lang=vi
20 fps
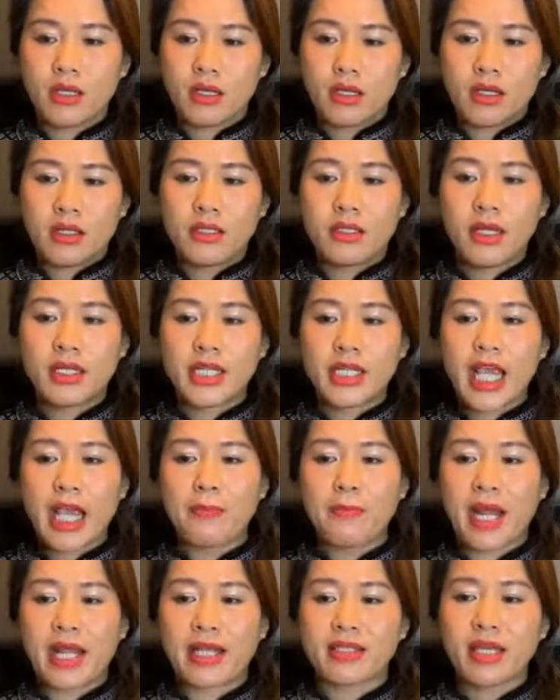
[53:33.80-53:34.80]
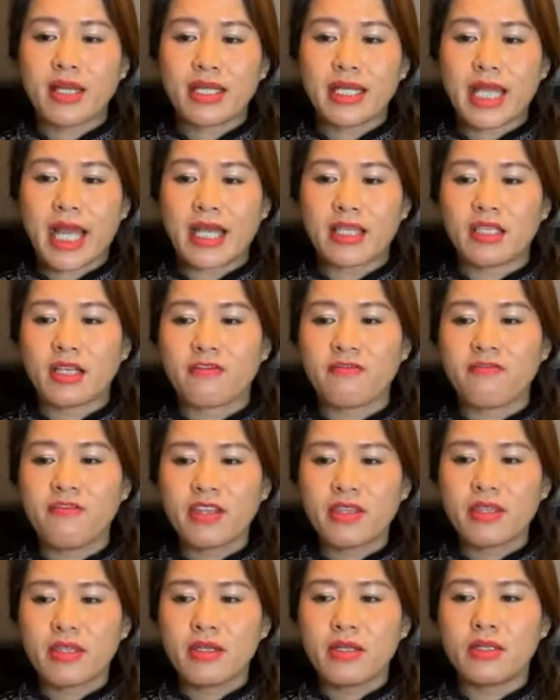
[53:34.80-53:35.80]
Nên khép lại tất cả những vết
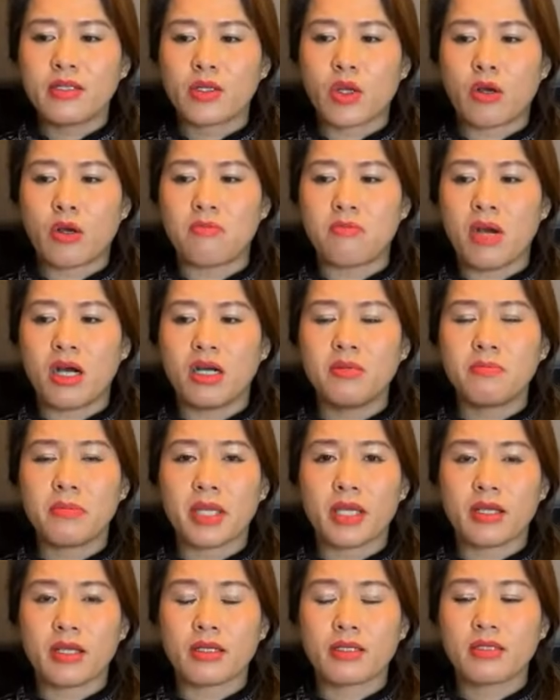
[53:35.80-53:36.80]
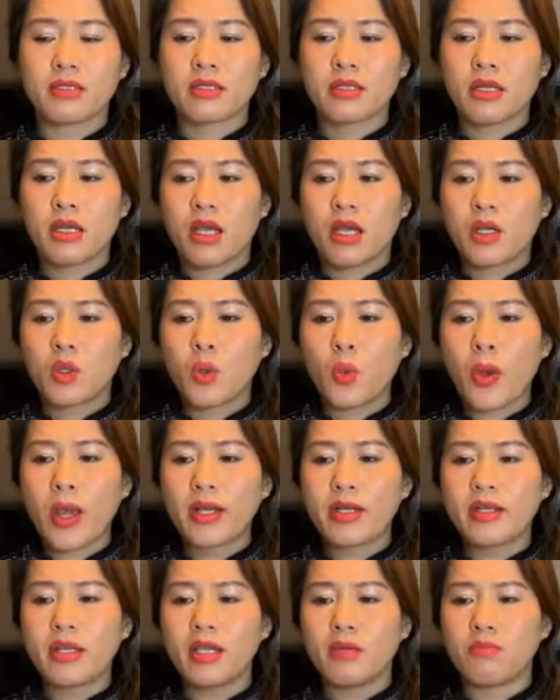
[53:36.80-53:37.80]
thương còn mở miệng,
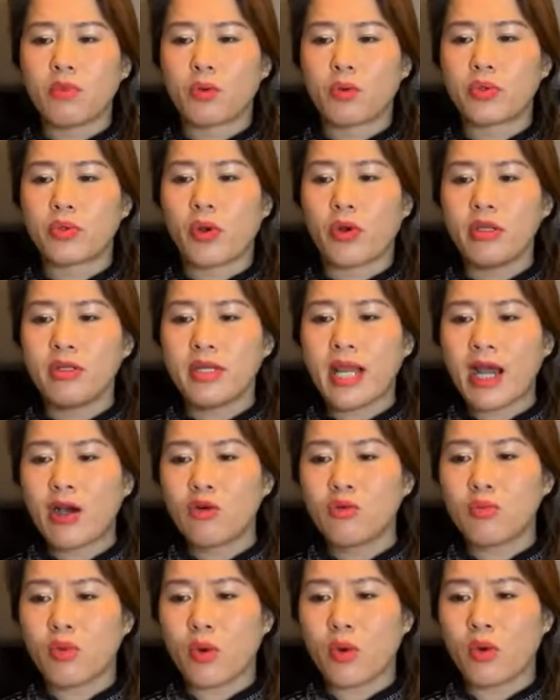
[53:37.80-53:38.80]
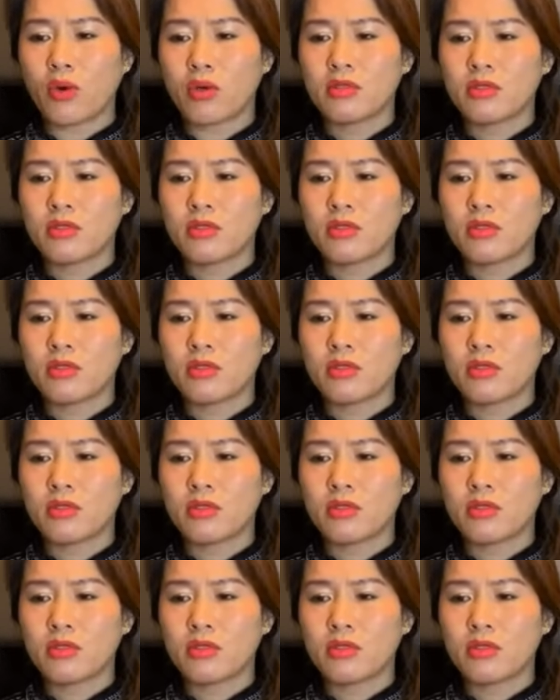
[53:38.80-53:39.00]
quên đi một nỗi đau buồn